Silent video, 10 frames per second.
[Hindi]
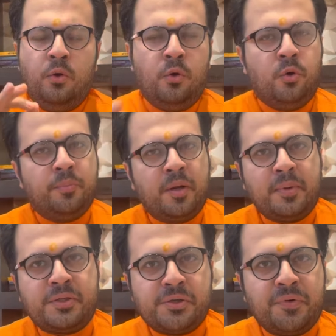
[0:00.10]
ओम
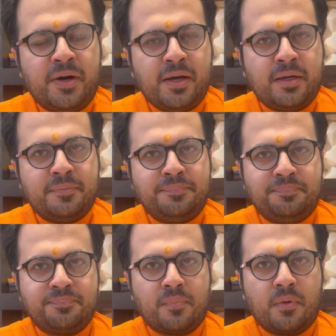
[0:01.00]
नमः शिवाय
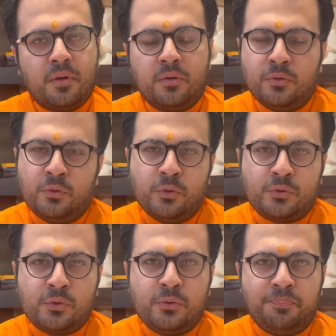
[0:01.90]

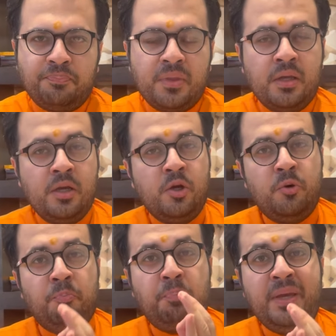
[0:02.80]
दोस्तों
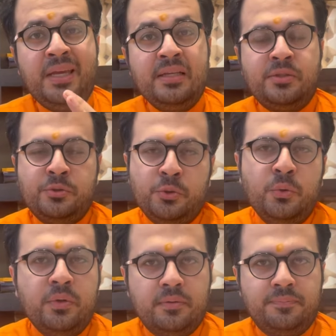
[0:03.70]
20
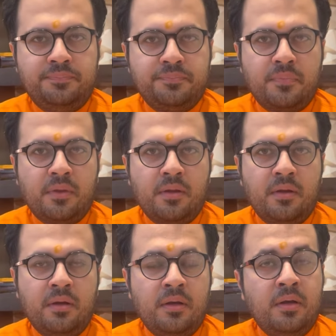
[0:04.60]
जून
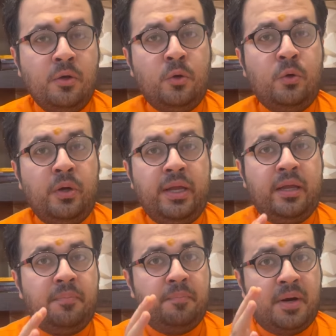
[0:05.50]
को एक
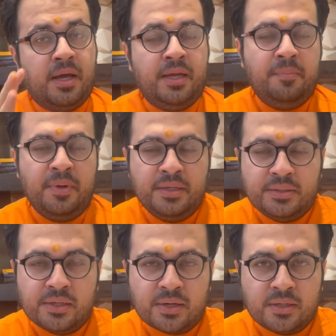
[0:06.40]
बड़ा ही
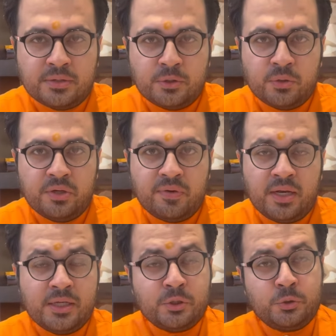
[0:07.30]
मेजर ट्रांजिट होने
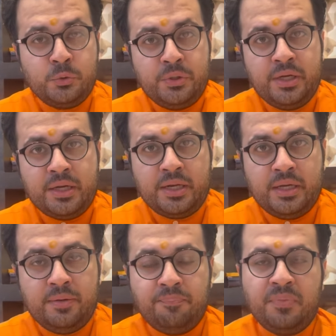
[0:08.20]
वाला है सूर्य ग्रह
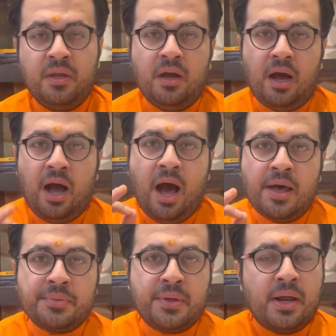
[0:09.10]

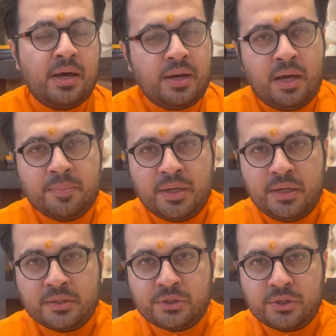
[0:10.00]
आर्धरा नाम के
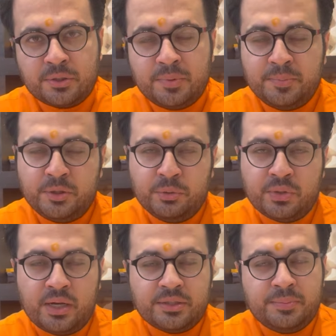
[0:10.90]
नक्षत्र में मिथुन
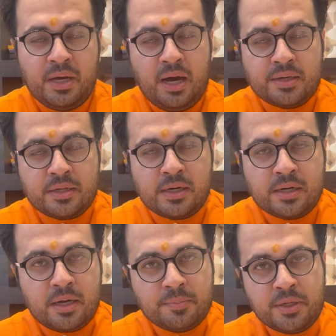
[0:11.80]
राशि में आर्ध्रा
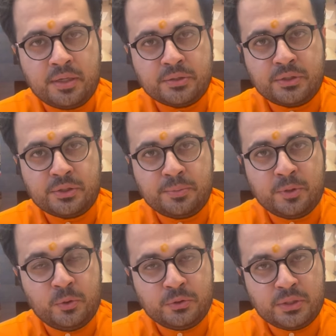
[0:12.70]
नाम के नक्षत्र में
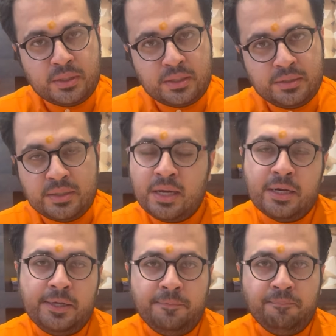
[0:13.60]
गोचर करने जा रहे हैं